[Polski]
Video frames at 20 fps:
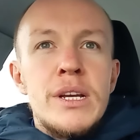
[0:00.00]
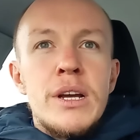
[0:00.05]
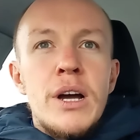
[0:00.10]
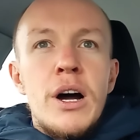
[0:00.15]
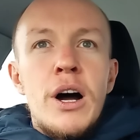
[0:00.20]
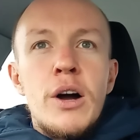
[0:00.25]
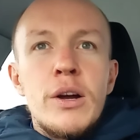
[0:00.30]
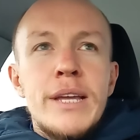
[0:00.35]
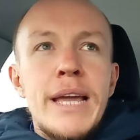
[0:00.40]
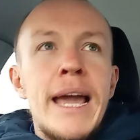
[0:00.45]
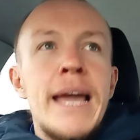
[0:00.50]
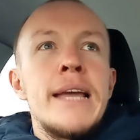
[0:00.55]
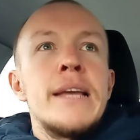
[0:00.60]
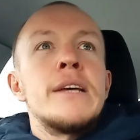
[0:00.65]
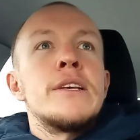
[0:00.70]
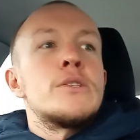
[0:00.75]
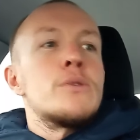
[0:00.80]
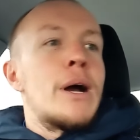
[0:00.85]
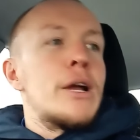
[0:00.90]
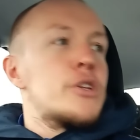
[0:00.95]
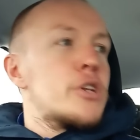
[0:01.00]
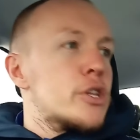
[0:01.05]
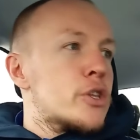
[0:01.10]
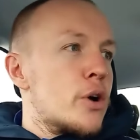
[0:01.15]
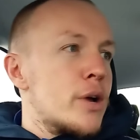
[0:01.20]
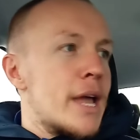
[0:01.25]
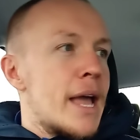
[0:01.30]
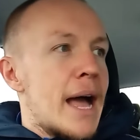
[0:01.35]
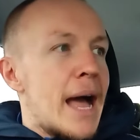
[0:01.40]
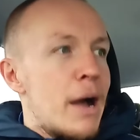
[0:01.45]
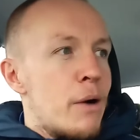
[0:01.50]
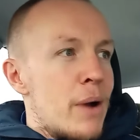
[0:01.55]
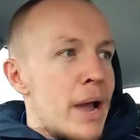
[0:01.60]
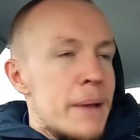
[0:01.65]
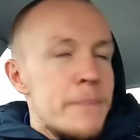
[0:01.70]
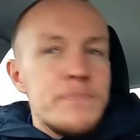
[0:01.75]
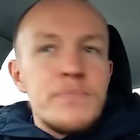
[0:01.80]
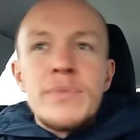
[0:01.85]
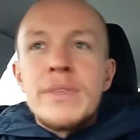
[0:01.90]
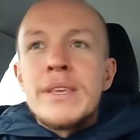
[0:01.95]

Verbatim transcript: Ok, słuchajcie, dojechałem.